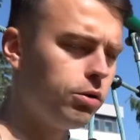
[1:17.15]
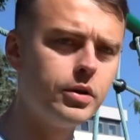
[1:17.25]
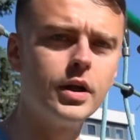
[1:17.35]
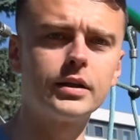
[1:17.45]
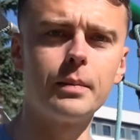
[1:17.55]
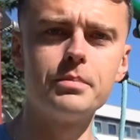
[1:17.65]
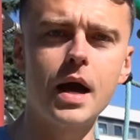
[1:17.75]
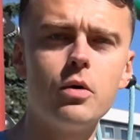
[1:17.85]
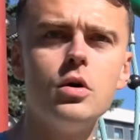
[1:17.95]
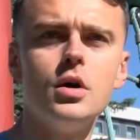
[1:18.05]
ile tam
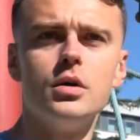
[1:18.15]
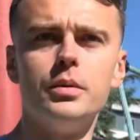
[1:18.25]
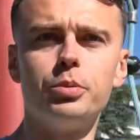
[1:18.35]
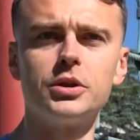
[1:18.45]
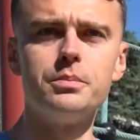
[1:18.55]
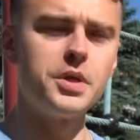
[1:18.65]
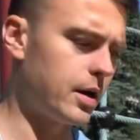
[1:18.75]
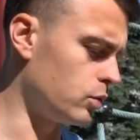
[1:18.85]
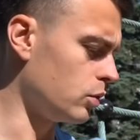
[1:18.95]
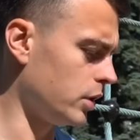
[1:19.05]
miał po tym
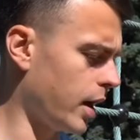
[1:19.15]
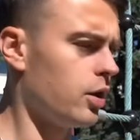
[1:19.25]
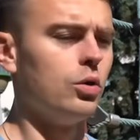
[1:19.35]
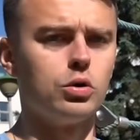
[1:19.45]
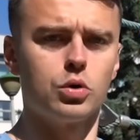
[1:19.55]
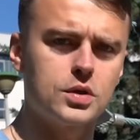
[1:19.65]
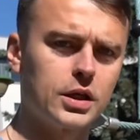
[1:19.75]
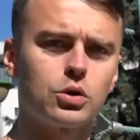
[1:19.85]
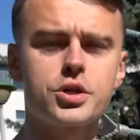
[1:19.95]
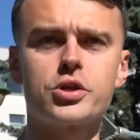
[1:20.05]
biegu, nie? O,
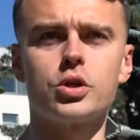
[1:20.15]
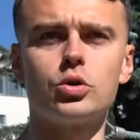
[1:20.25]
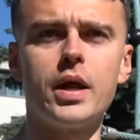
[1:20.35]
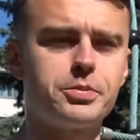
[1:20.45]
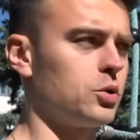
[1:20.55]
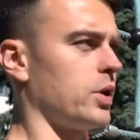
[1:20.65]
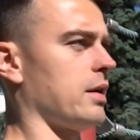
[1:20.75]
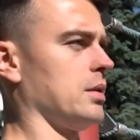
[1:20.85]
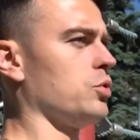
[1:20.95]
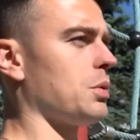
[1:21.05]
krócej troszeczkę, to lepszy, to
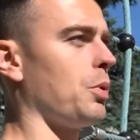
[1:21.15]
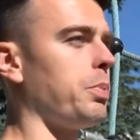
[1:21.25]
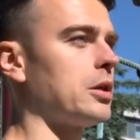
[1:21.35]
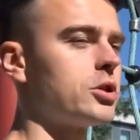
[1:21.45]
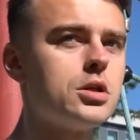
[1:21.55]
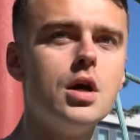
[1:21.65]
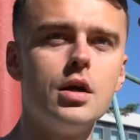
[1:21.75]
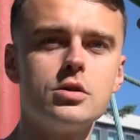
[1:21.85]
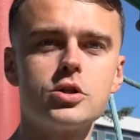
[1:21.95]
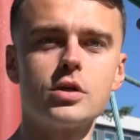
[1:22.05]
ja sobie muszę popatrzeć,
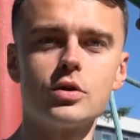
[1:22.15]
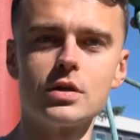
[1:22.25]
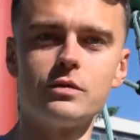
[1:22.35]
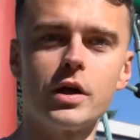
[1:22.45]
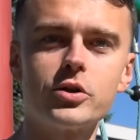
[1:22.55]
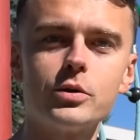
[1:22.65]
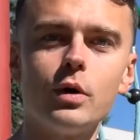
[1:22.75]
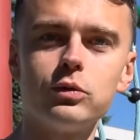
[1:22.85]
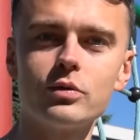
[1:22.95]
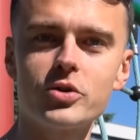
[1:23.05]
czy się coś
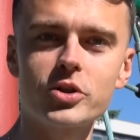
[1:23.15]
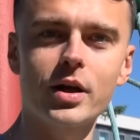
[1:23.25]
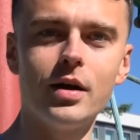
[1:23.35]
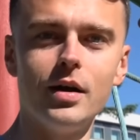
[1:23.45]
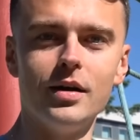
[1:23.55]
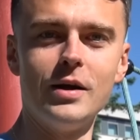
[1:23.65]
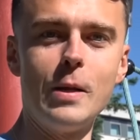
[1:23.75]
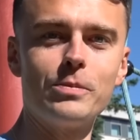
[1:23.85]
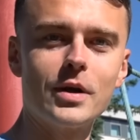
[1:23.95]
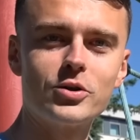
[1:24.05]
zwiększyło w lustrze,
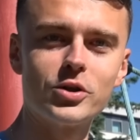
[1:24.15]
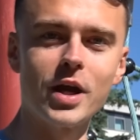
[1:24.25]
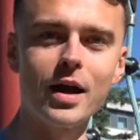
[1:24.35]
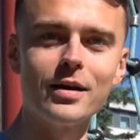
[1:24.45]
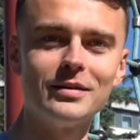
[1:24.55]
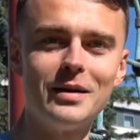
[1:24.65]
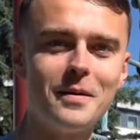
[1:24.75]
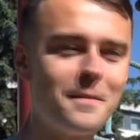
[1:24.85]
czy nie.